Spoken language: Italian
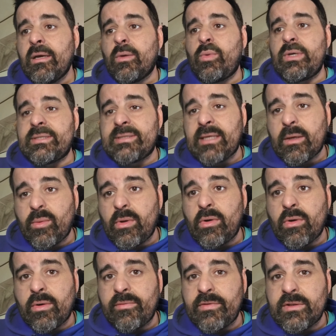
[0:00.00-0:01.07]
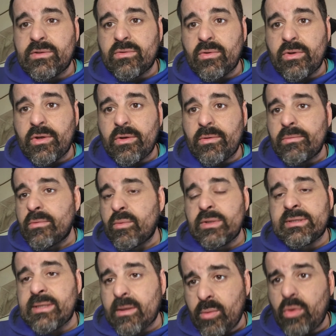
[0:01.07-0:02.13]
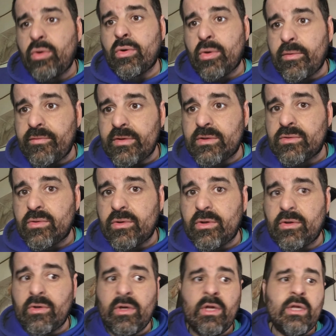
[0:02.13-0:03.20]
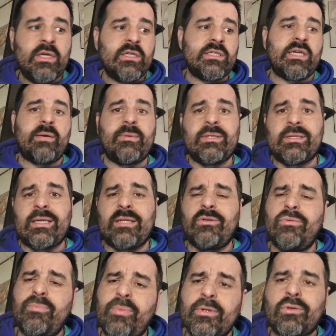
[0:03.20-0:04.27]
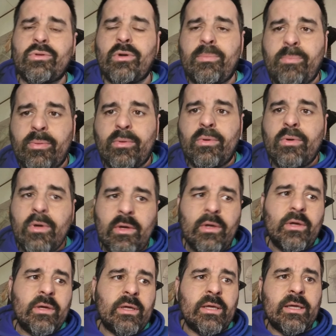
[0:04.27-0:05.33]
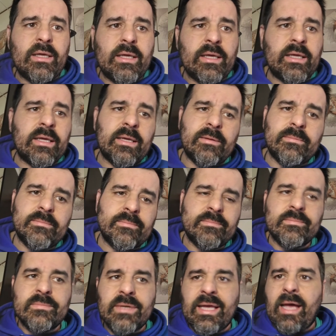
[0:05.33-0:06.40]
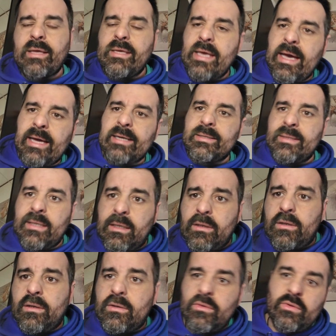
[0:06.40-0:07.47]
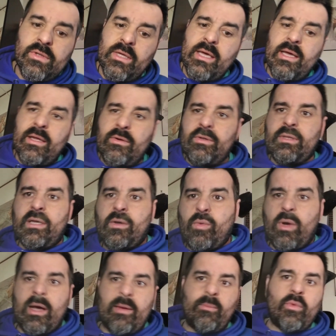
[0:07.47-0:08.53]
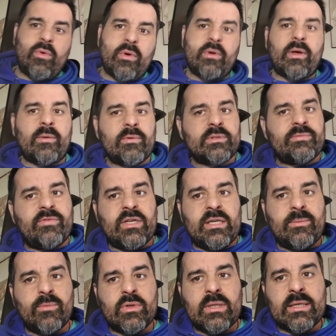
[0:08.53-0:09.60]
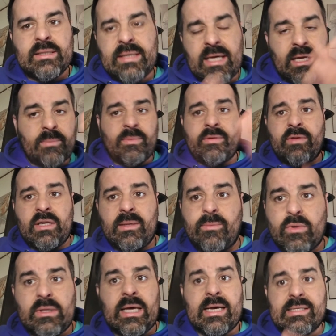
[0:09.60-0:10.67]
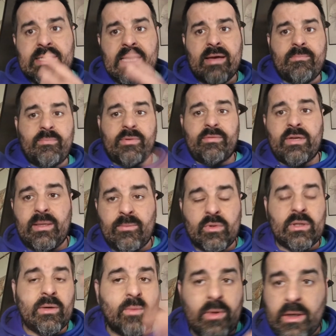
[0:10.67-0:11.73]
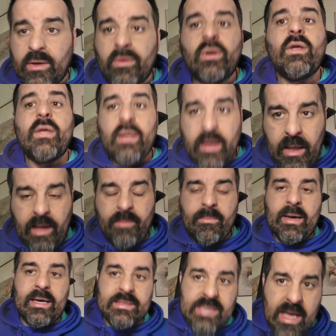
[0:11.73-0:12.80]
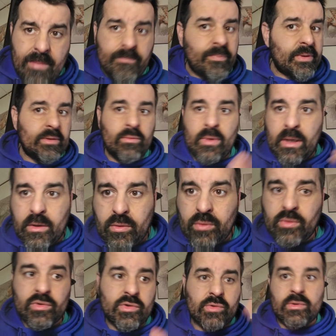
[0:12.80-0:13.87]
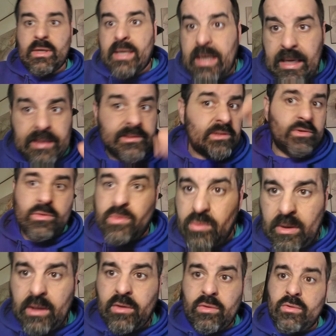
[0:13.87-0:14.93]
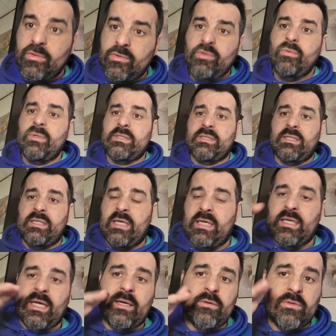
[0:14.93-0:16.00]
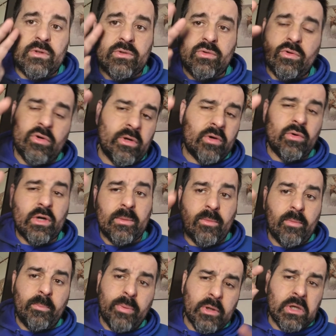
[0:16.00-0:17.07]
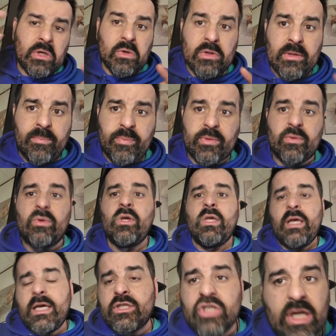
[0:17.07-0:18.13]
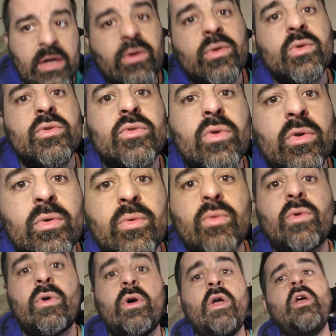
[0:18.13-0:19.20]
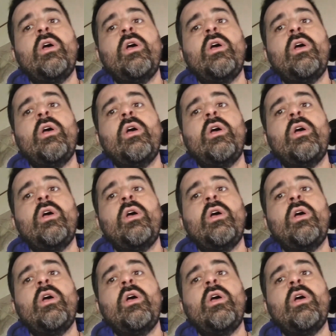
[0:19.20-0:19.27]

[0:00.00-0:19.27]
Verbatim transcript: Questo è quello che ho visto io, questo è quello che ho visto io. Siamo entrati un po' troppo eh, gagliardi, no? Noi, eh, noi di qua mo, venimo dal derby, venimo dalla Samp, venimo da quello. Eh, ma la Samp non ha corso, la Lazio non ha corso, questi ieri hanno detto noi corremo un pochino di più e ci hanno rotto il culo.